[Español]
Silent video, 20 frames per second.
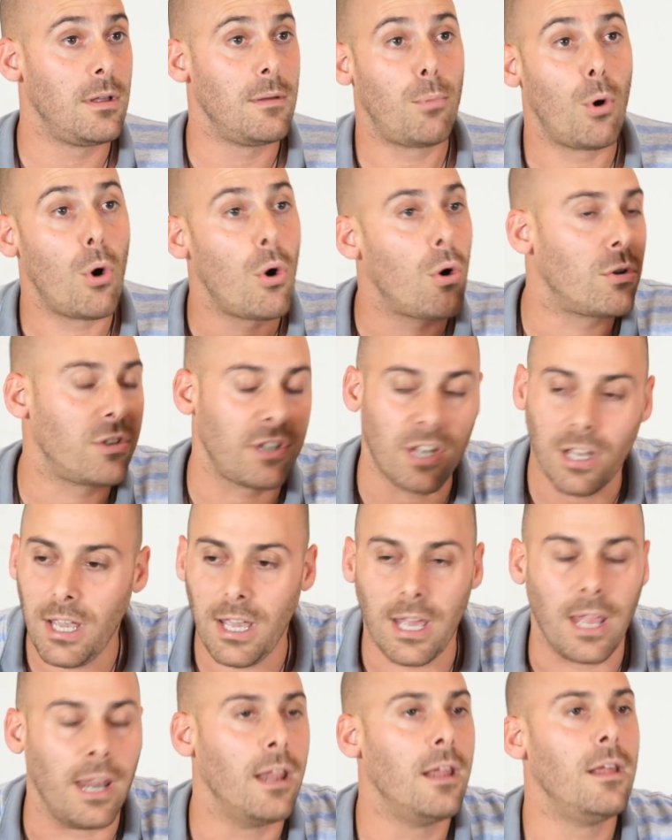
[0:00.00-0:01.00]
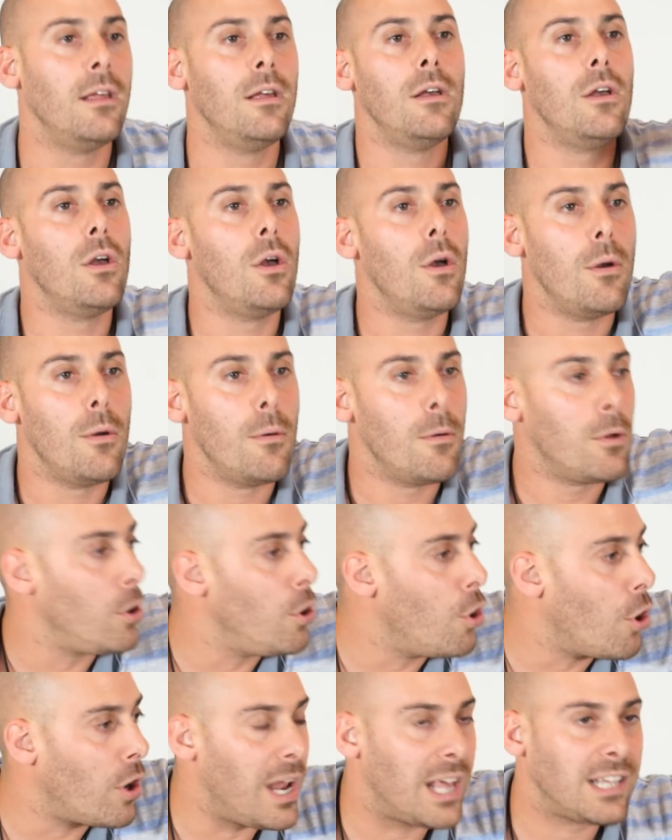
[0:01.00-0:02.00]
Puedo seguir.
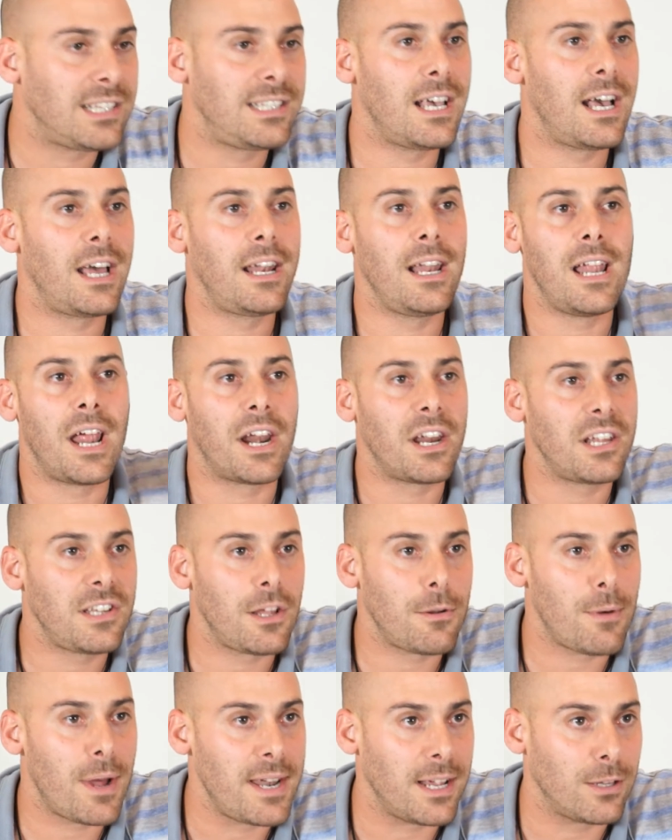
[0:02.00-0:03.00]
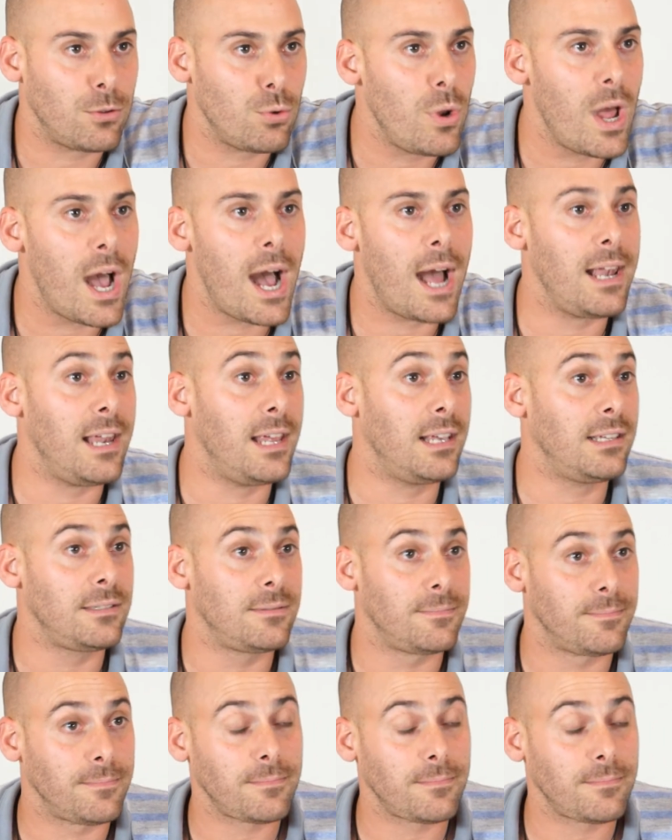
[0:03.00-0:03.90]
Los glaciares, las reservas naturales.